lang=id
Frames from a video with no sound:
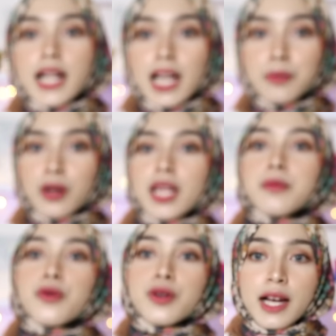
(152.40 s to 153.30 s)
kalian boleh
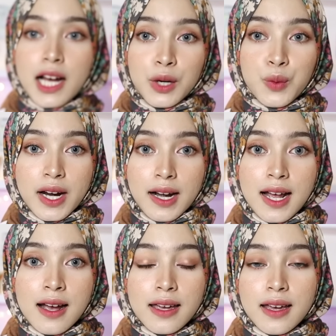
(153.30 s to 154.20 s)
menggunakan
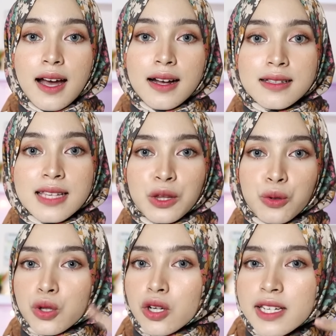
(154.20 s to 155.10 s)
warna yang satu
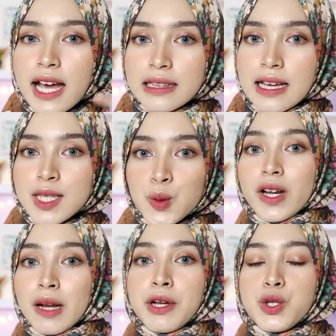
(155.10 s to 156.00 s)
ton di atas
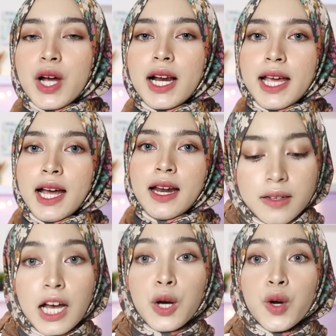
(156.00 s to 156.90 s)
warna baju kalian
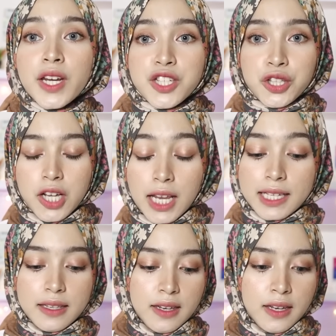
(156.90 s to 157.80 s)
nah aku ada contoh
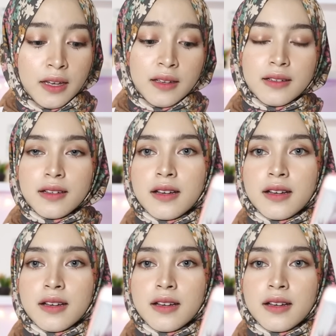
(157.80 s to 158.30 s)
lagi